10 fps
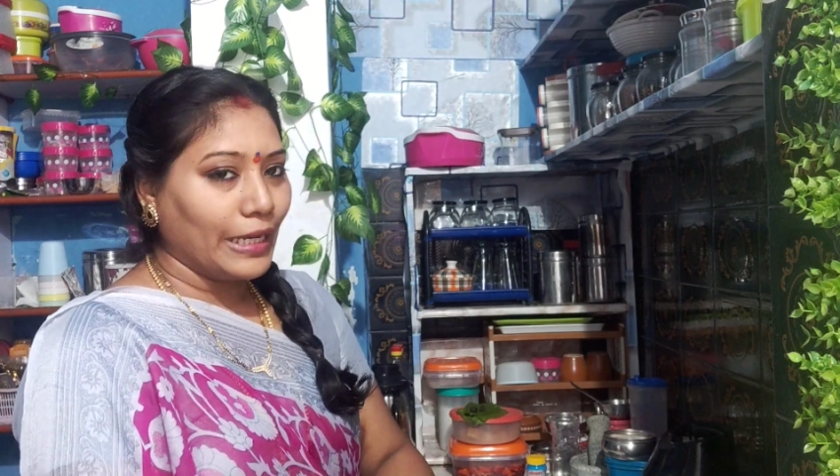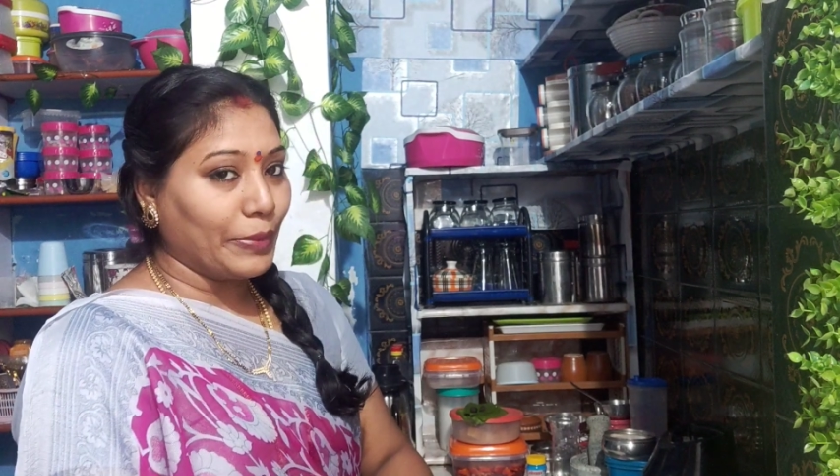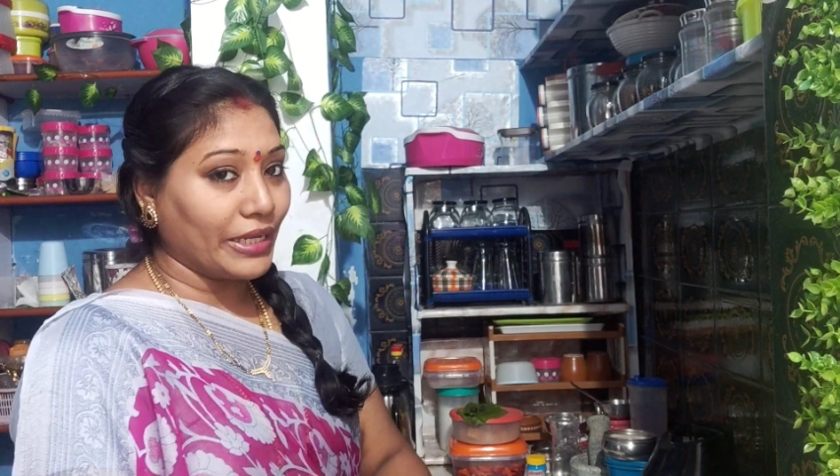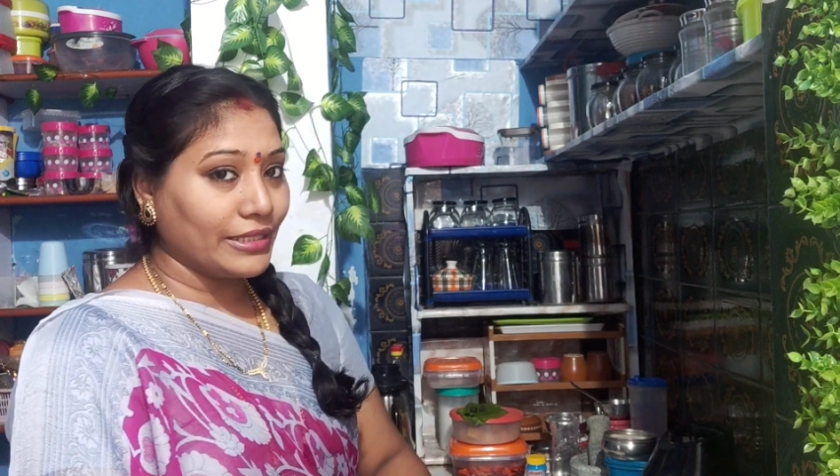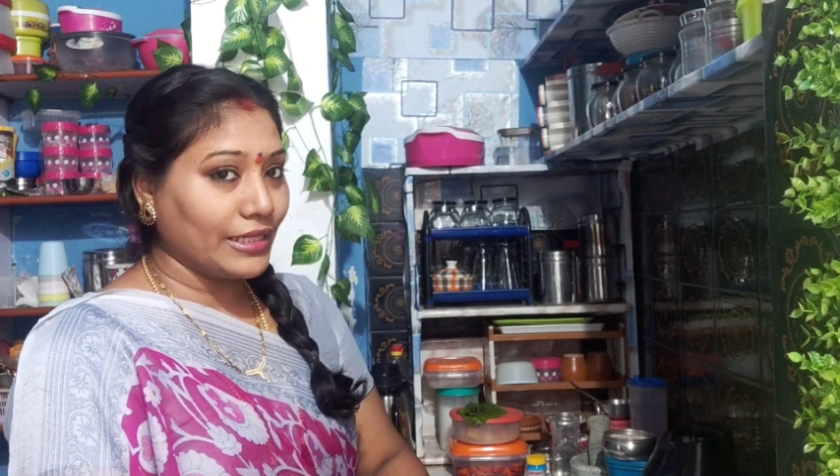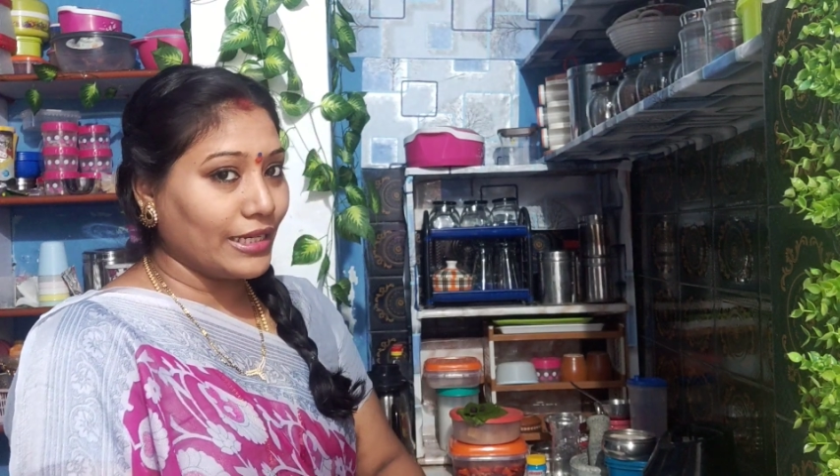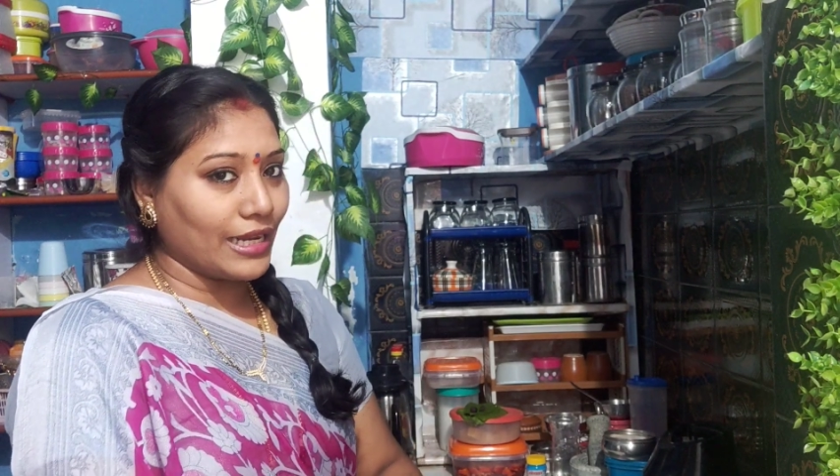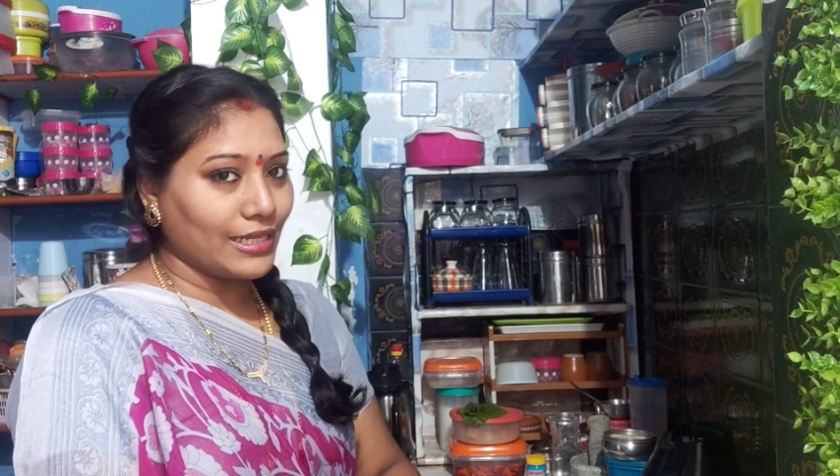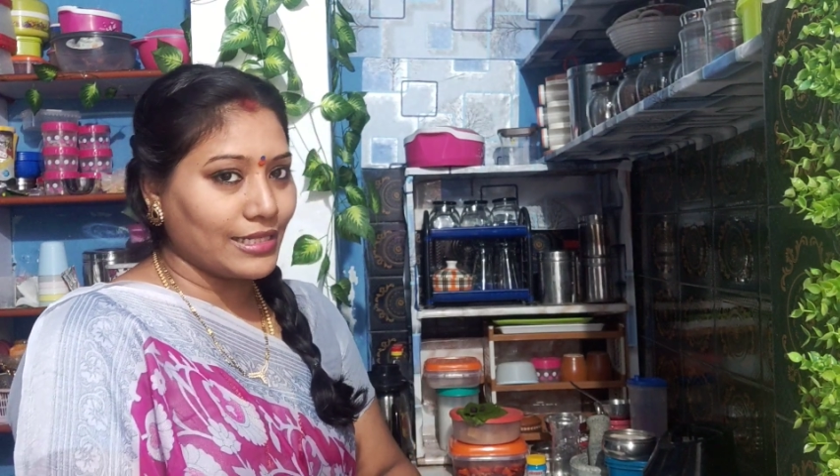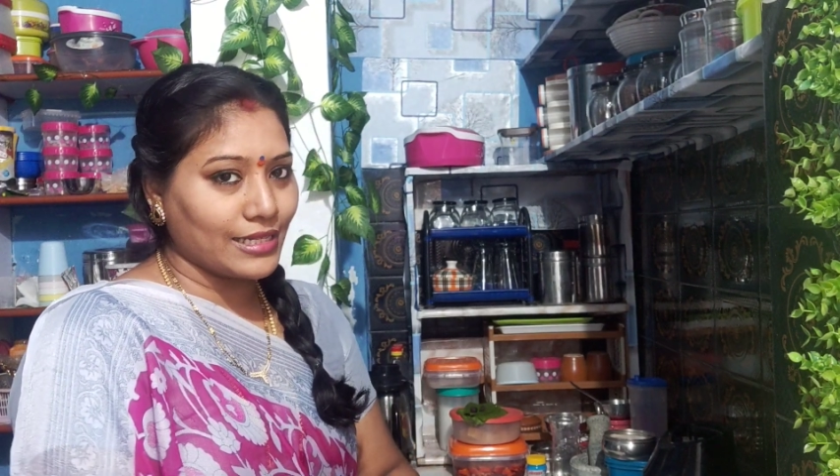ఇప్పుడైతే నేను
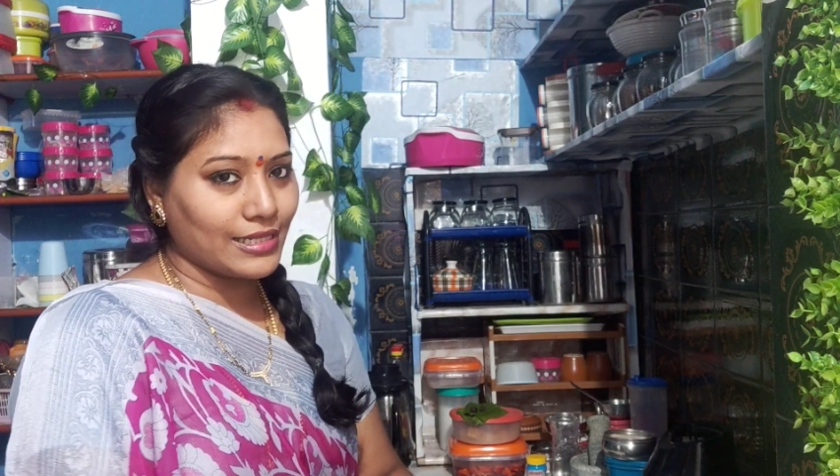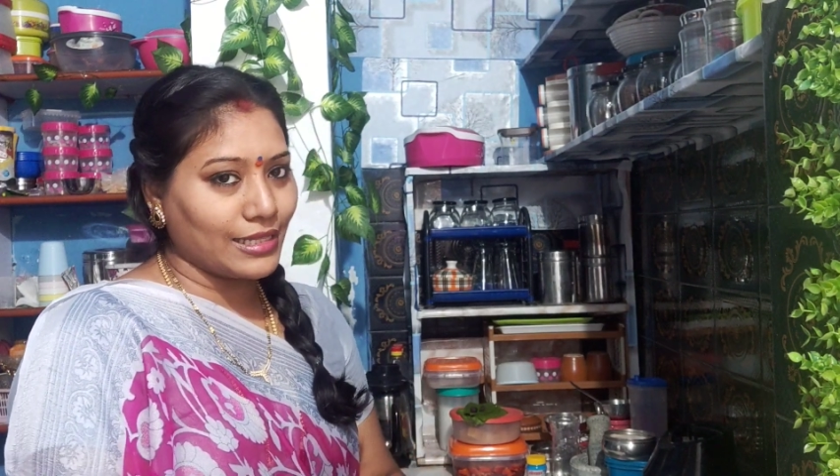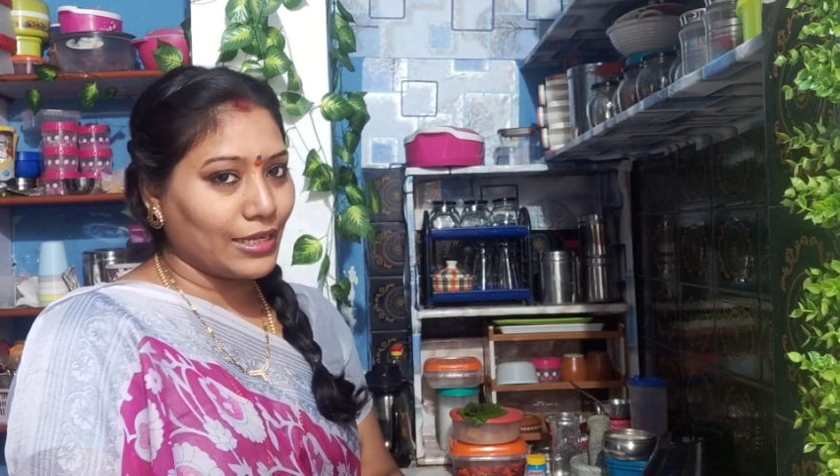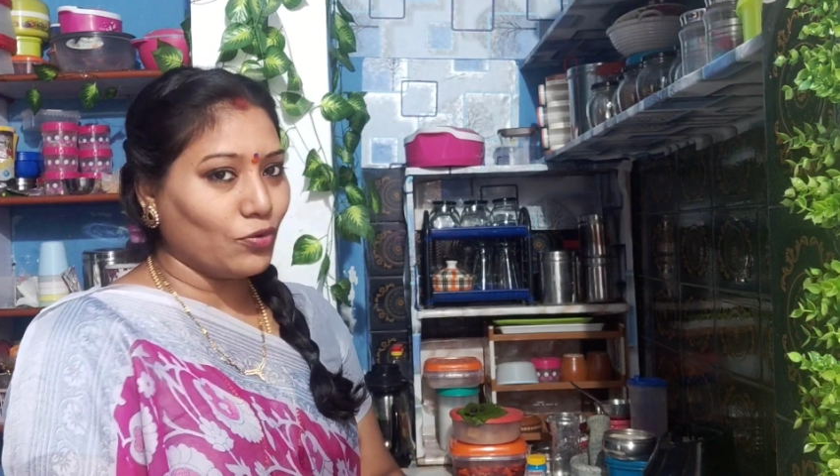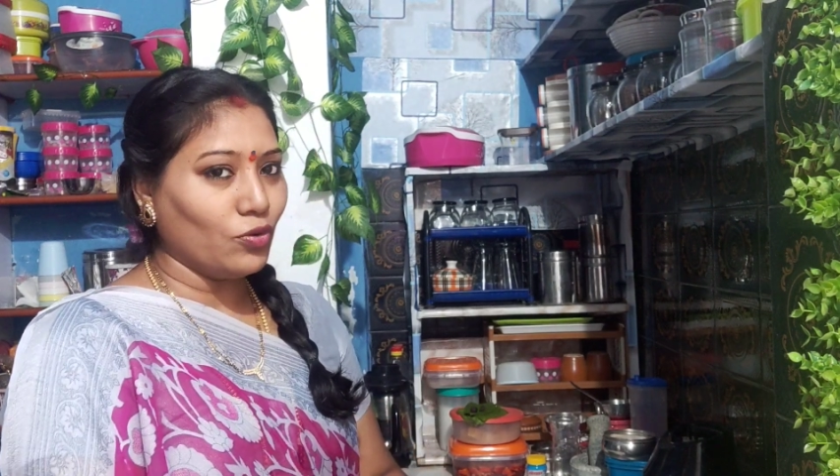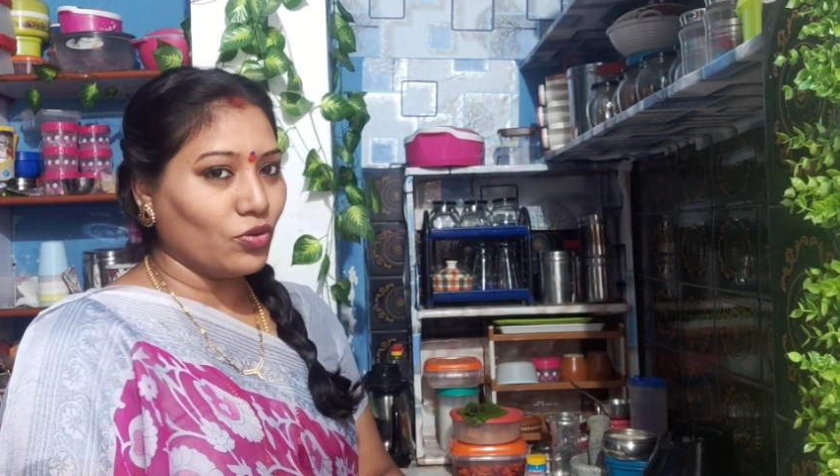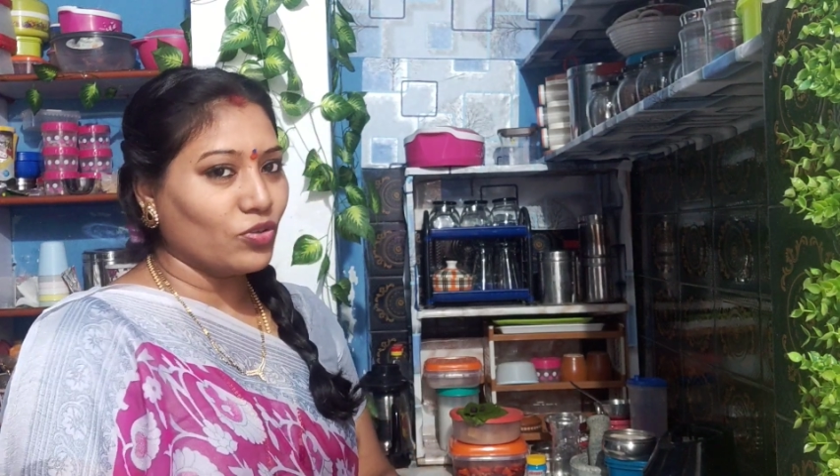ఎలా చేస్తున్నానో